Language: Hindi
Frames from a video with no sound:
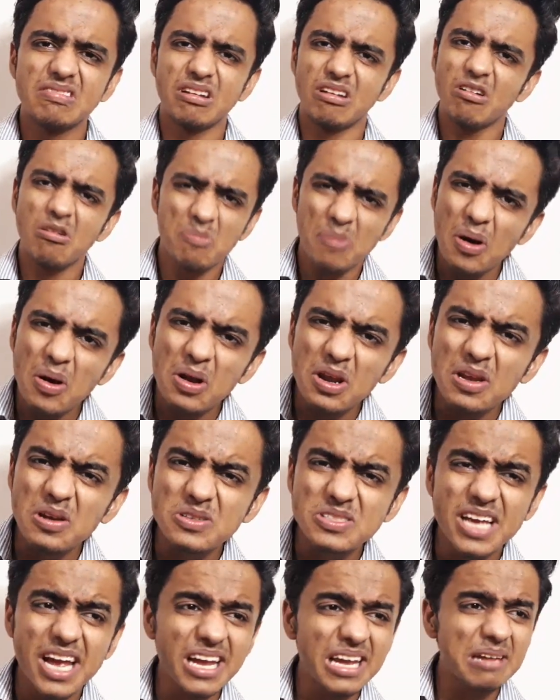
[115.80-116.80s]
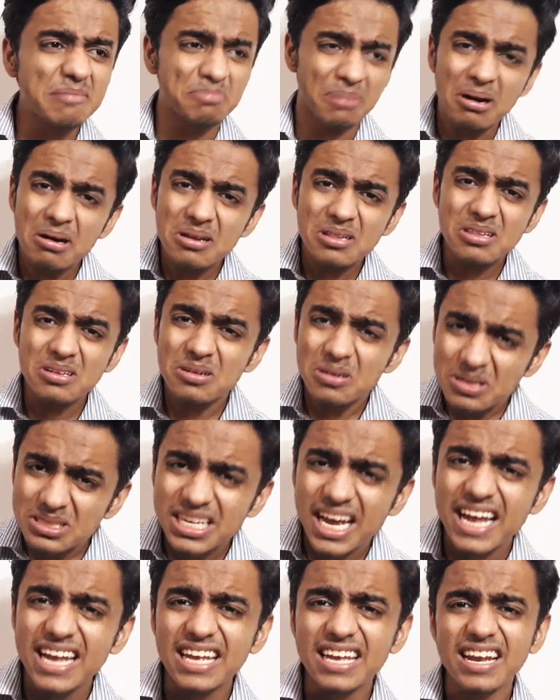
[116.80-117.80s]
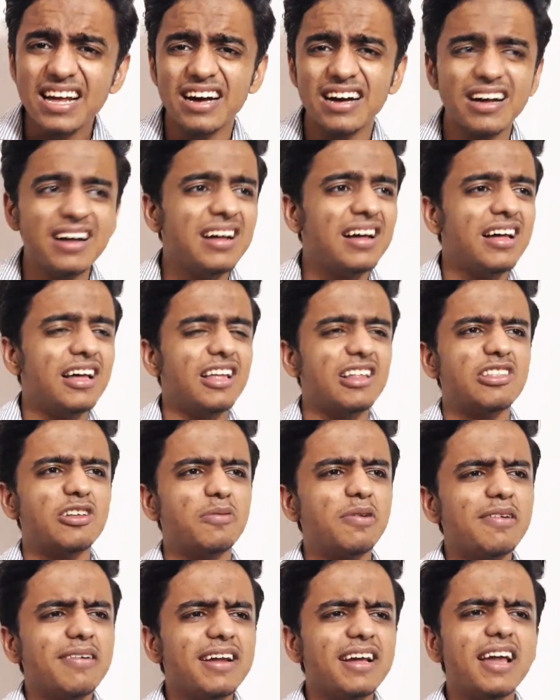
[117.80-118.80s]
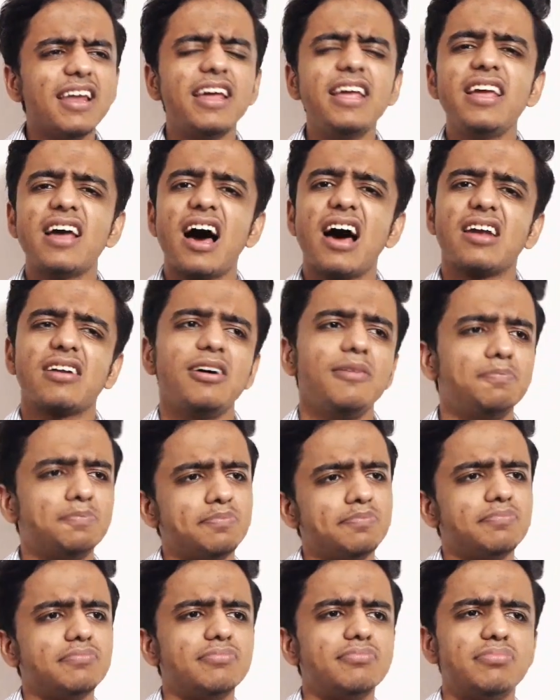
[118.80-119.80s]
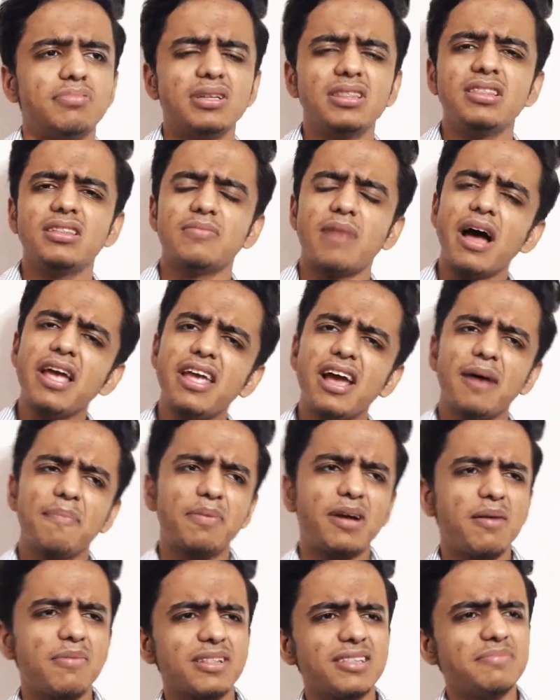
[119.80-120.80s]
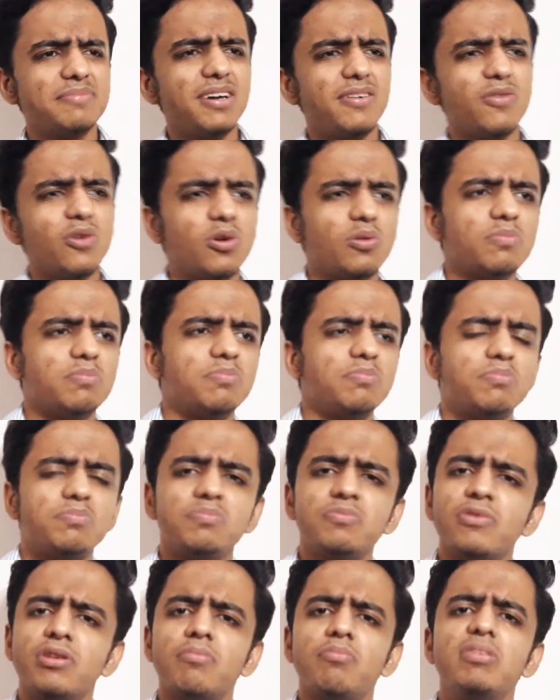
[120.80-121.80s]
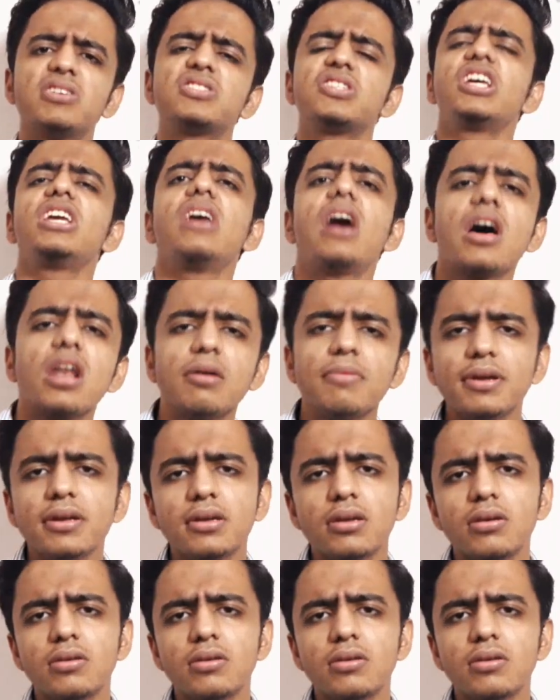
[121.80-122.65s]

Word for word: लोग बोर नहीं हो जाएंगे बर तो हो जाएंगे ना तो फिर उन्होंने कहा नहीं यार अब वन भाई आपका मतलब ना वो बस नहीं आ रहा है